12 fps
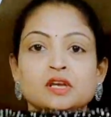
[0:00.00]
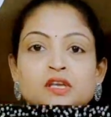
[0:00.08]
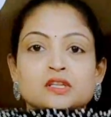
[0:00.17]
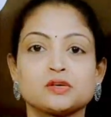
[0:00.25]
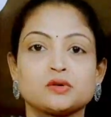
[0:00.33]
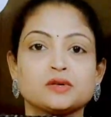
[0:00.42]

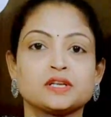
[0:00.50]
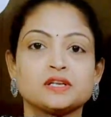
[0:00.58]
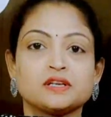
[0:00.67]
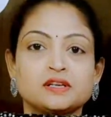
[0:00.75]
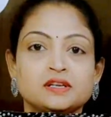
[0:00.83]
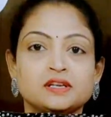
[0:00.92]
ఇదిగోండి
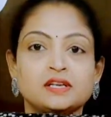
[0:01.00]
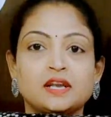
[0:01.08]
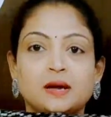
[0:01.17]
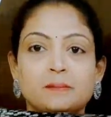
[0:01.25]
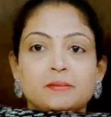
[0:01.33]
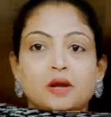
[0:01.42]
ఇలా
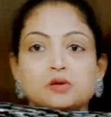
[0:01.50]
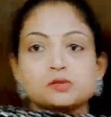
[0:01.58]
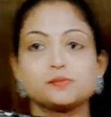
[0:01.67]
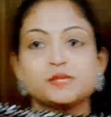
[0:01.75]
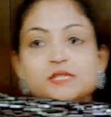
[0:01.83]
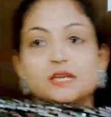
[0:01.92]
బ్లౌజ్
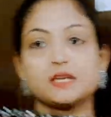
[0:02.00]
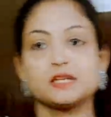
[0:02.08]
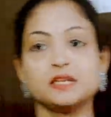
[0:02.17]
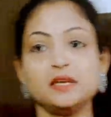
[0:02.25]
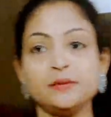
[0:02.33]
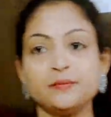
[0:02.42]
పీస్ అనేది